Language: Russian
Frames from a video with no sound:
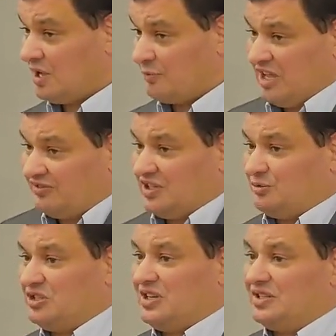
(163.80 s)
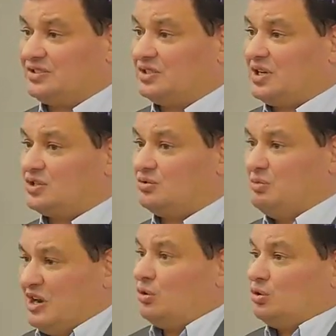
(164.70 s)
Опять все специалисты скажут,
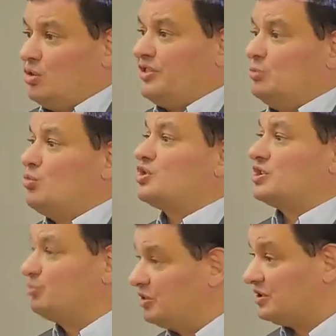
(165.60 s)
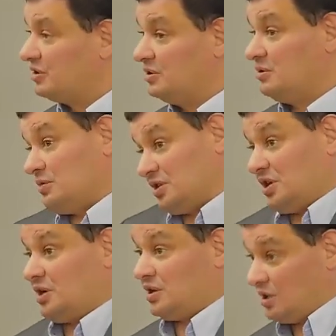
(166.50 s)
миллион тонн не может быть. Он
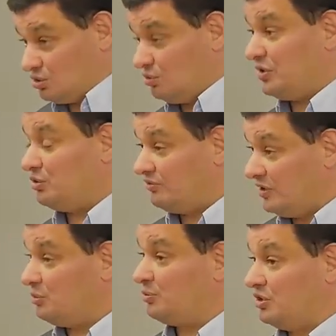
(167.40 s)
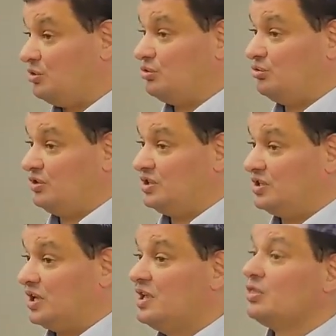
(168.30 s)
говорит, хорошо, придет время, придете увидеть.
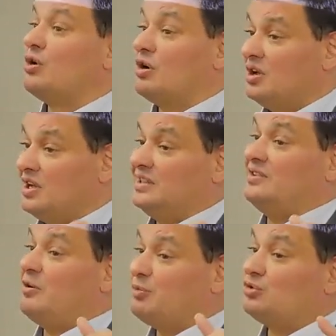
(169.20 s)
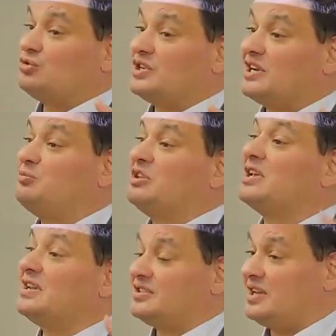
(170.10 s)
Но это вопрос уже
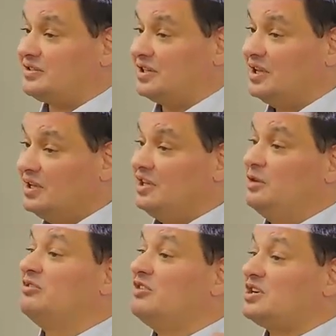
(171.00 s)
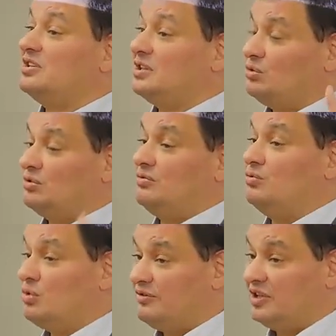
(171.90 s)
капитализации. И мы вышли на тот
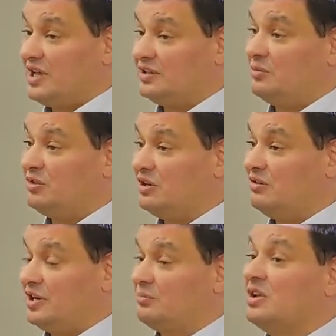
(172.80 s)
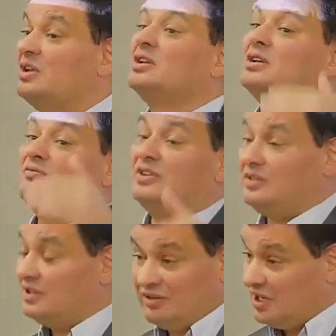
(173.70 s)
уровень, когда мы говорим,
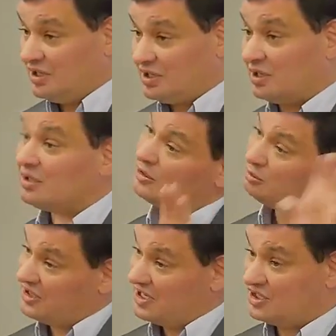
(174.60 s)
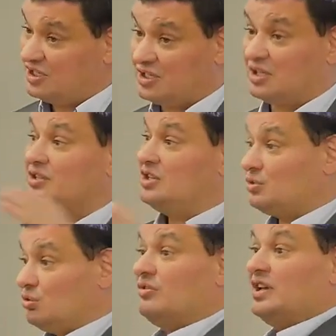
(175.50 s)
вы не верите, подождите.
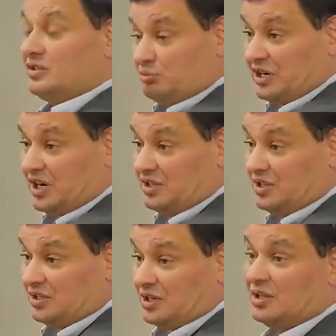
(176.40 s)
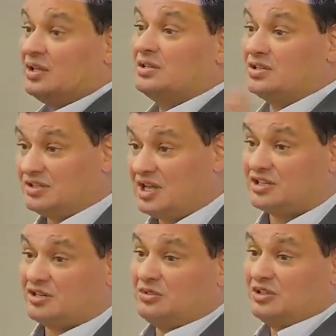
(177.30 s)
Те, кто верят, приходите. Значит,
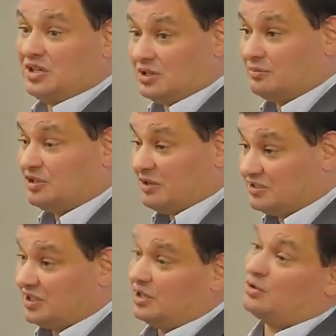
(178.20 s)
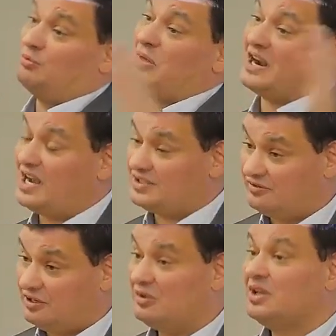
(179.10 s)
дальше мы делаем, демонстрируем,
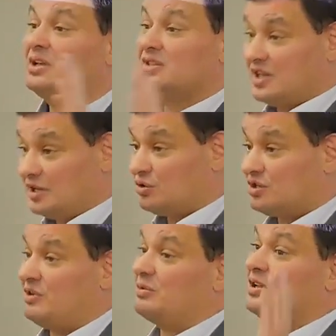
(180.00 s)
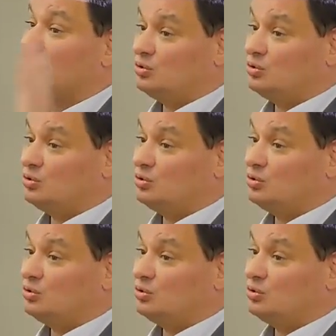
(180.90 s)
показываем. Следующий момент.